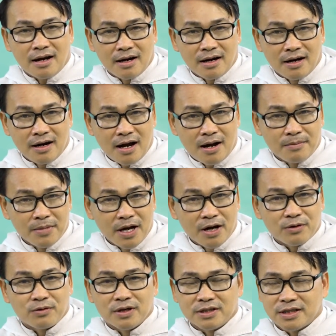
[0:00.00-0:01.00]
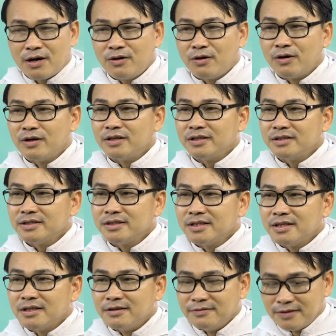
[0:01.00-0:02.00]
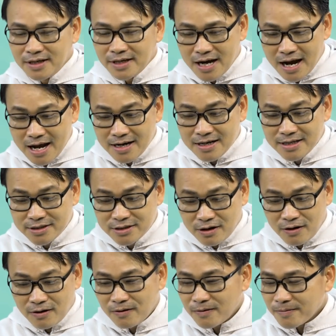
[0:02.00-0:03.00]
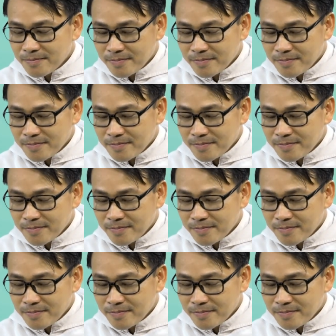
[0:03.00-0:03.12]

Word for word: là mẹ của giáo hội với hai lý do.